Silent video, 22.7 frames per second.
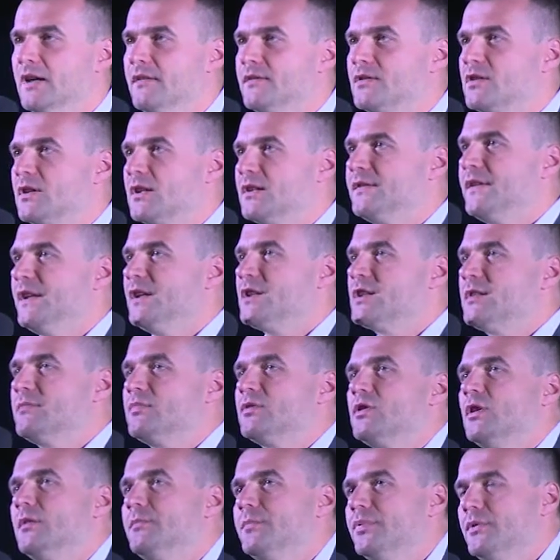W coraz większym
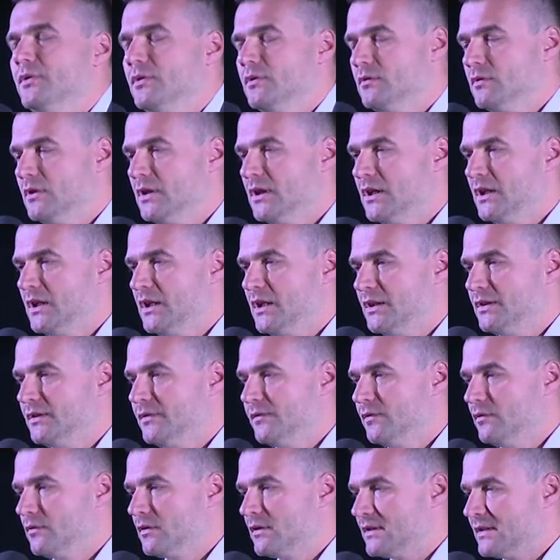stopniu e,
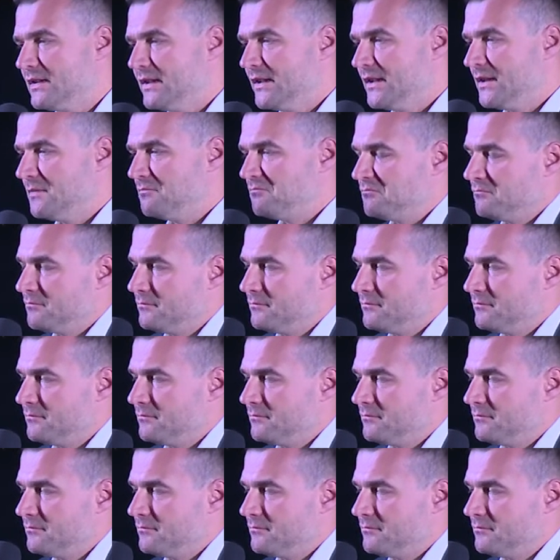twórcy